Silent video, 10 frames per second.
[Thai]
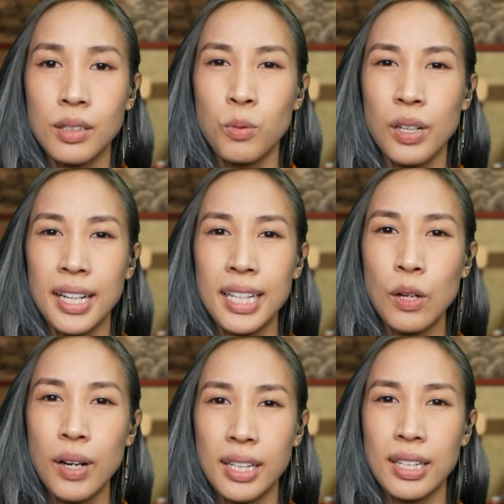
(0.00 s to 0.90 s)
เวลาที่
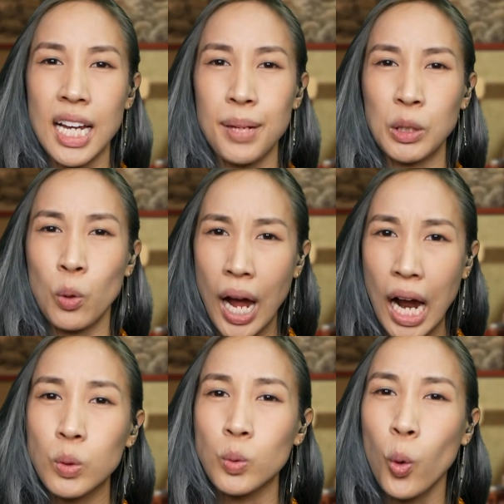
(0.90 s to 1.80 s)
เขาเห็นอะไรมันขวา
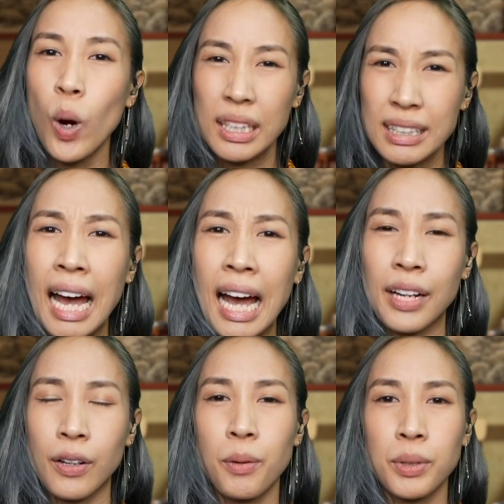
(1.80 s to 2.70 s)
งหูขวางตา
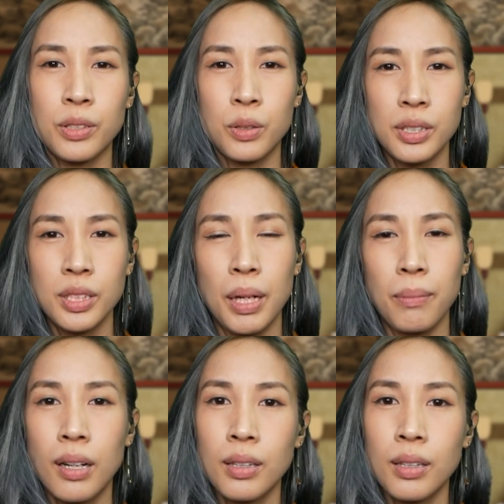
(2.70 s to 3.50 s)
เนาะ มันจะรู้สึกแบบ